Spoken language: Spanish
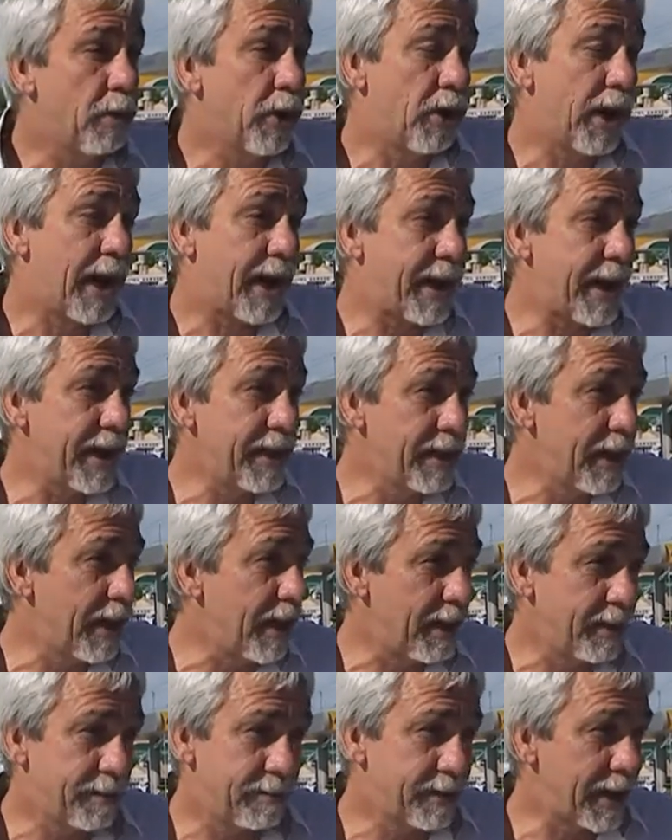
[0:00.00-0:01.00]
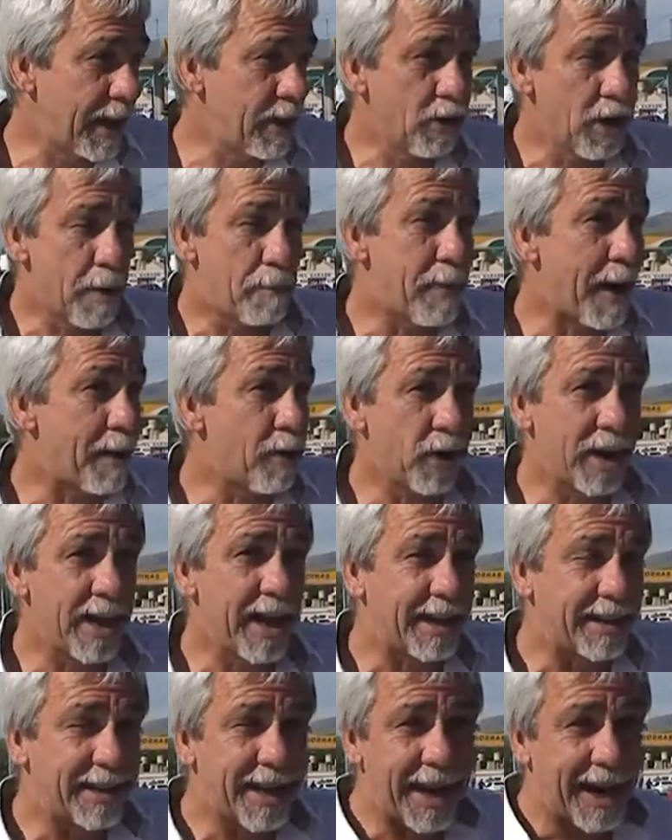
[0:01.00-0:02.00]
Bueno, la gente salió
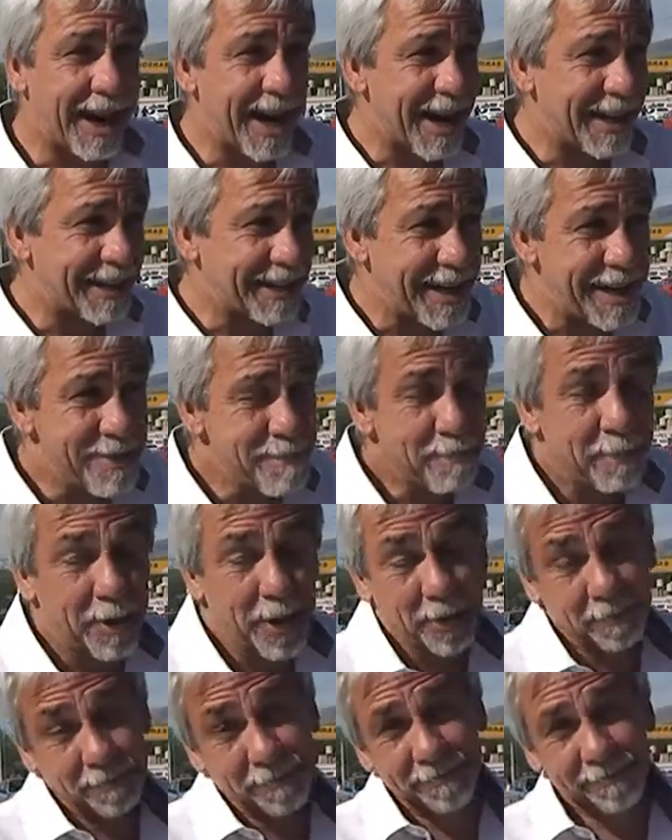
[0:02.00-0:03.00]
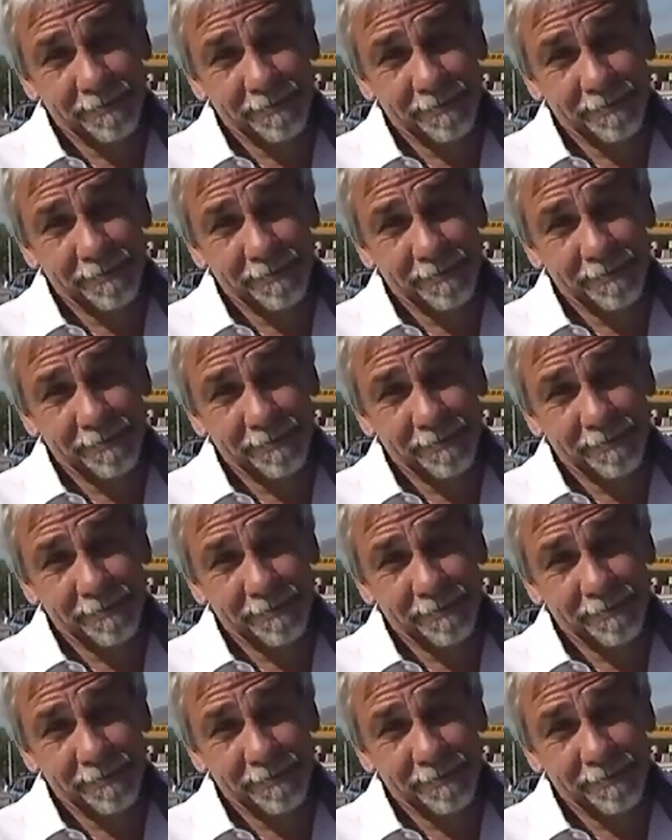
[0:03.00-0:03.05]
despavorida hacia la calle, pero...